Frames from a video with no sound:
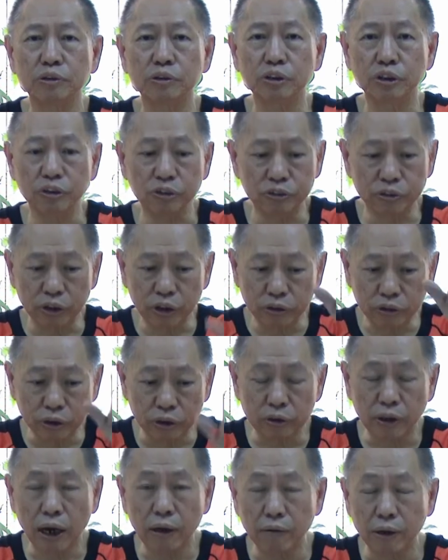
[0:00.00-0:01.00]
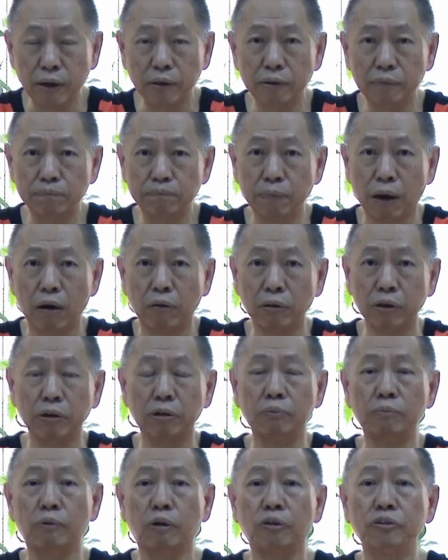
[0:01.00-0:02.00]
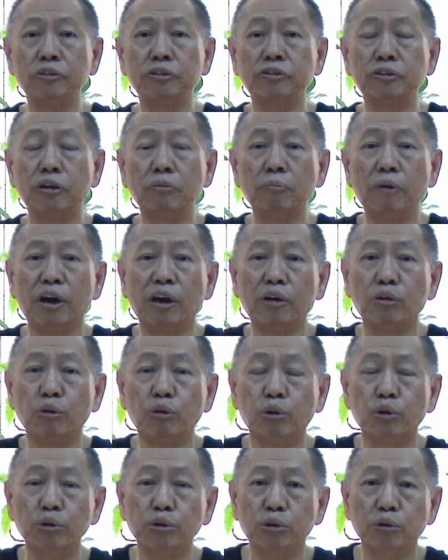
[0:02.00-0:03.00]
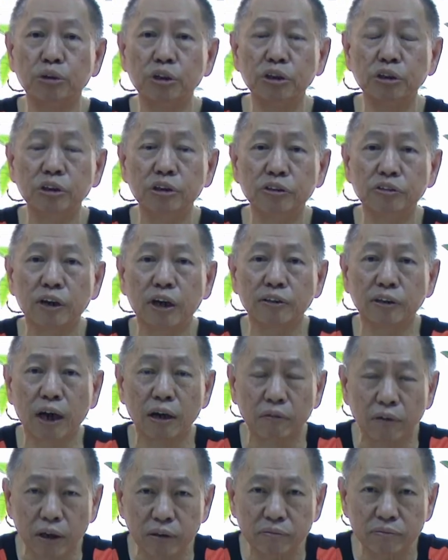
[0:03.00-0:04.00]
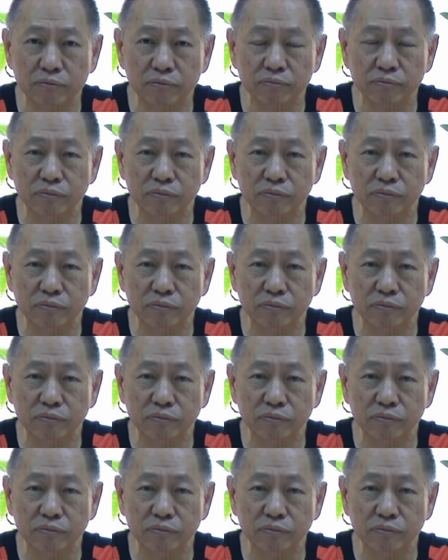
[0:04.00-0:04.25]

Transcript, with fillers: 因接收台湾，保留某一些美国的利益在台湾。